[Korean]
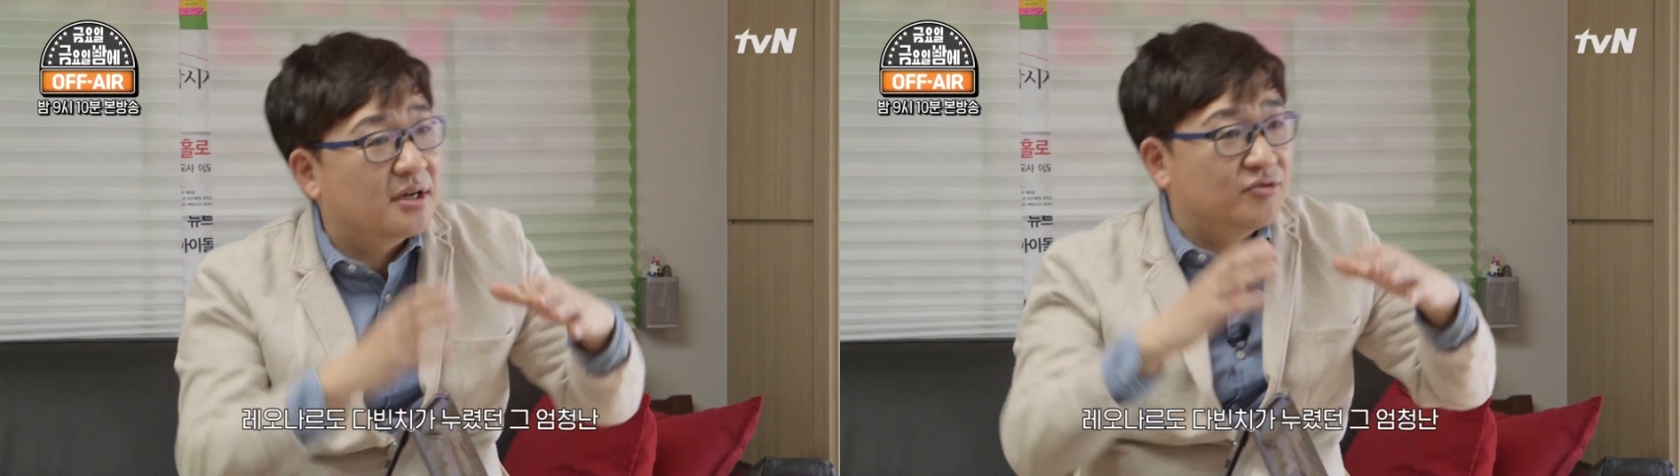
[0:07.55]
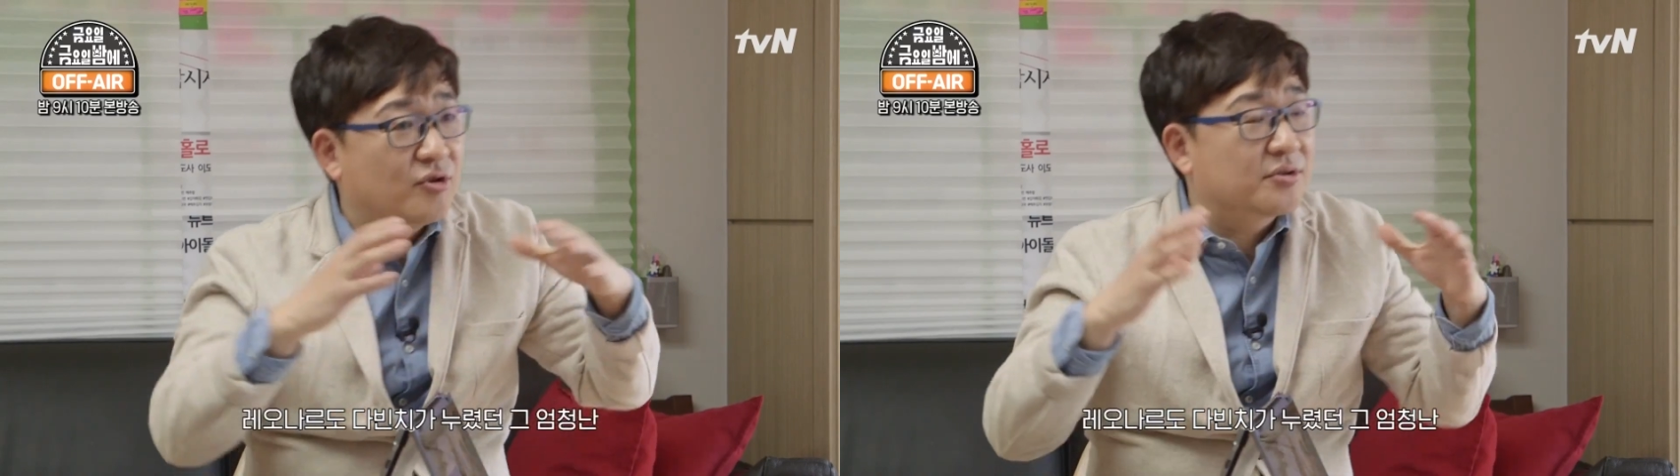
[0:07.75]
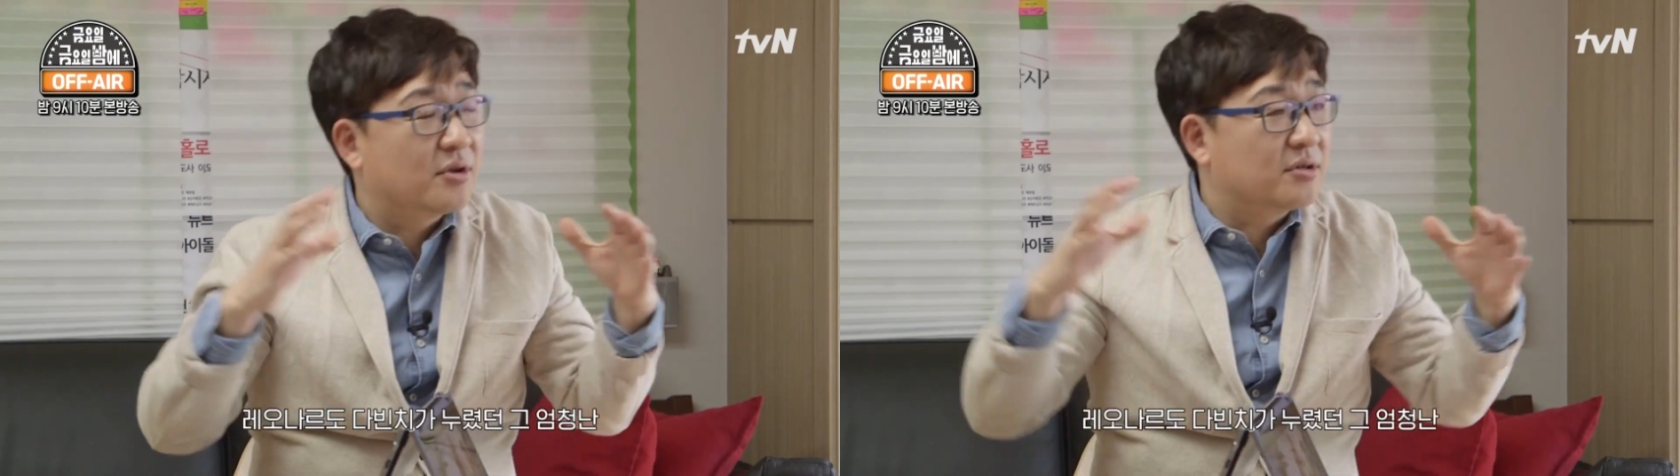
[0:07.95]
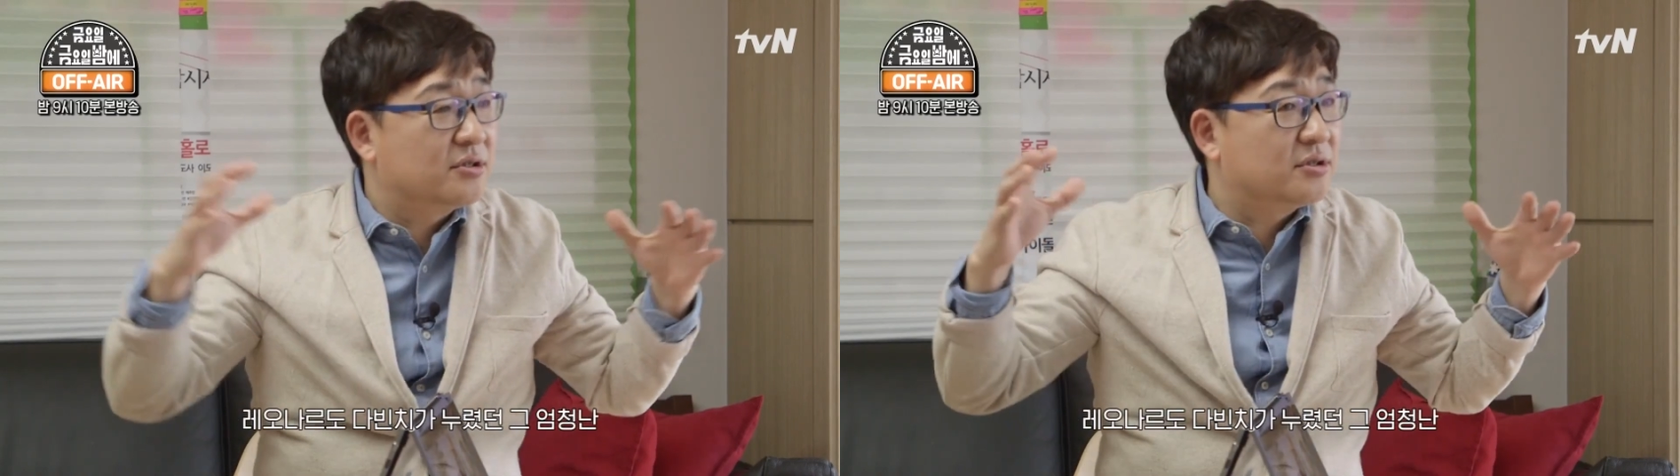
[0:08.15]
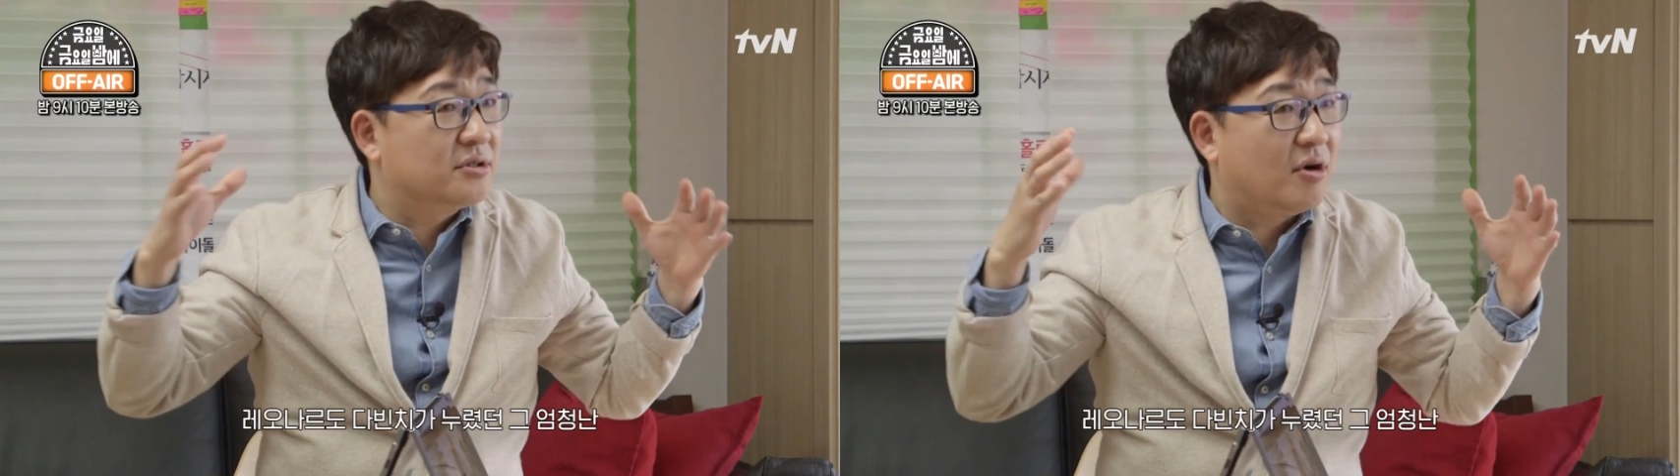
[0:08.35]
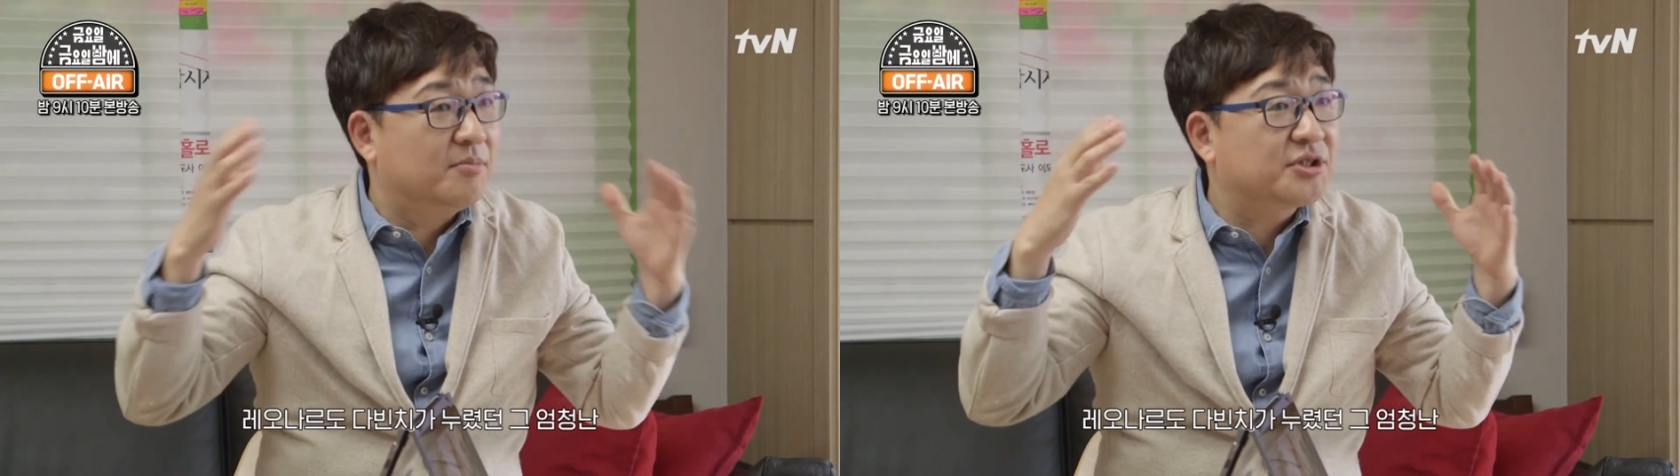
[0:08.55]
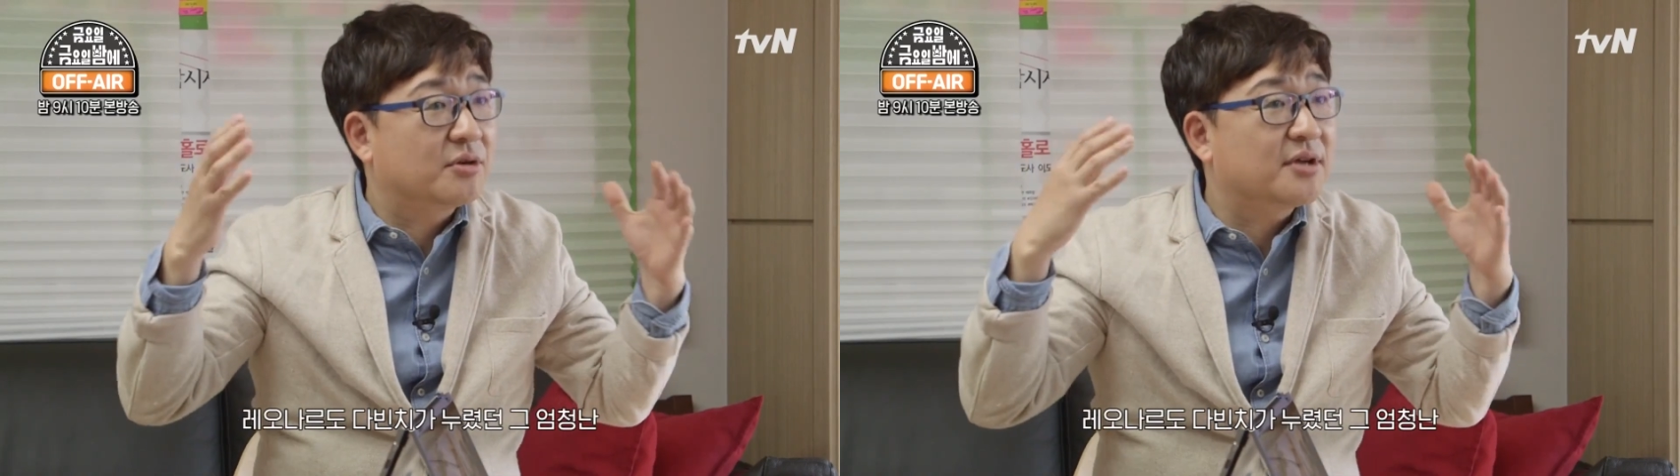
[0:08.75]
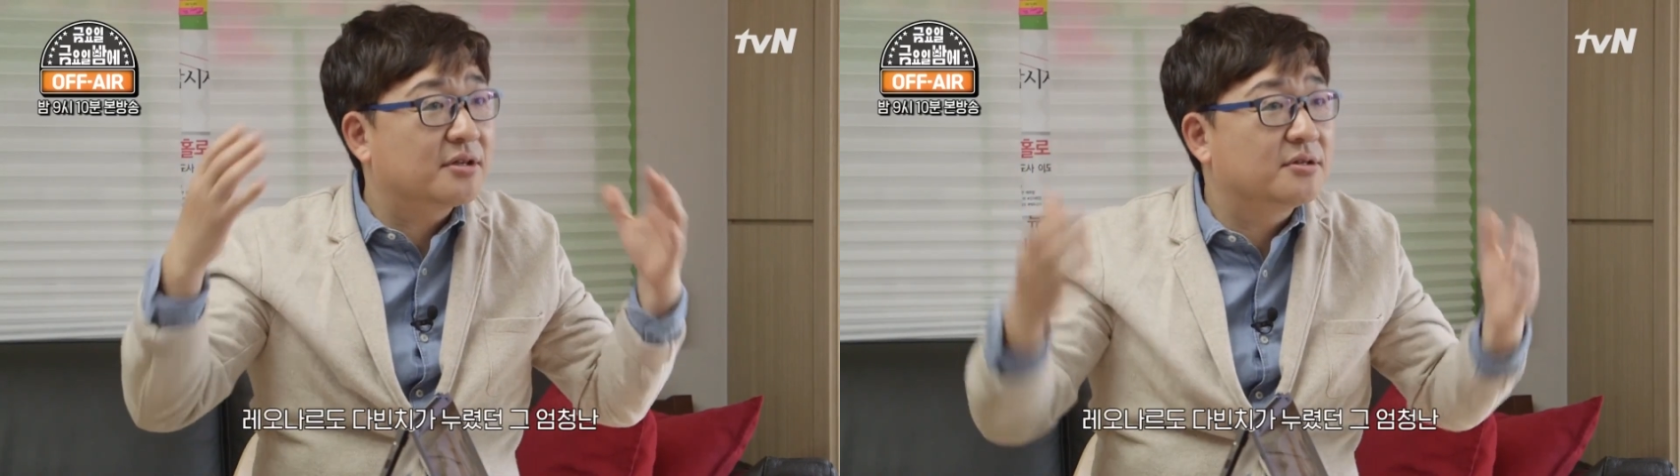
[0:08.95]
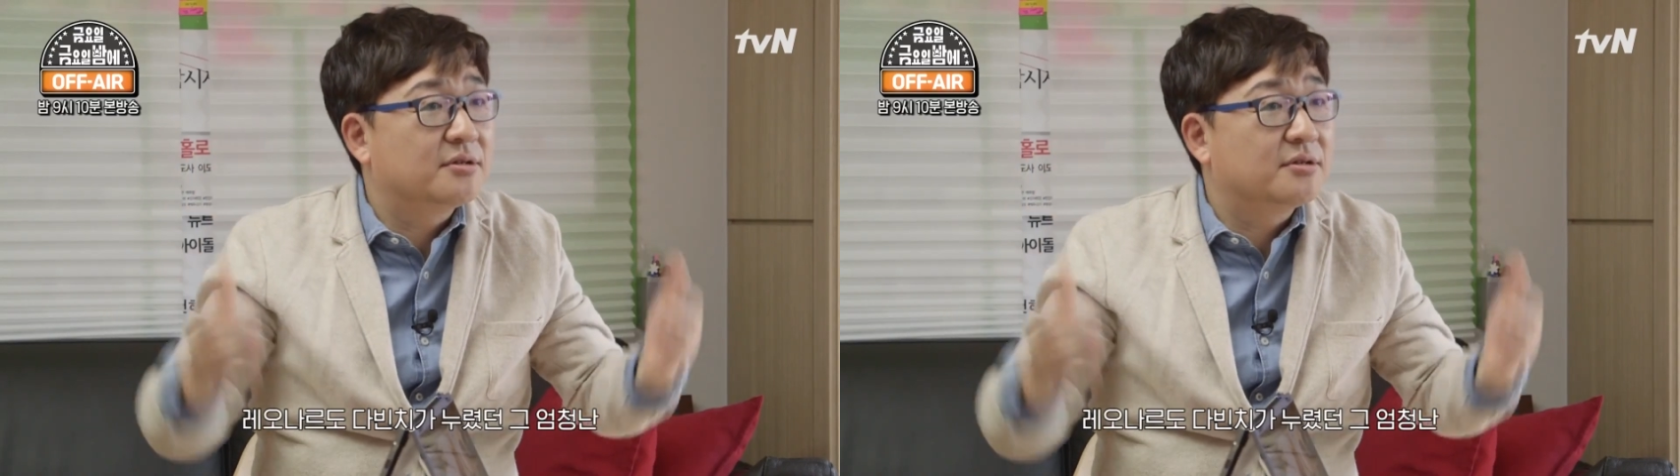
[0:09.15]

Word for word: 누렸던 그 엄청난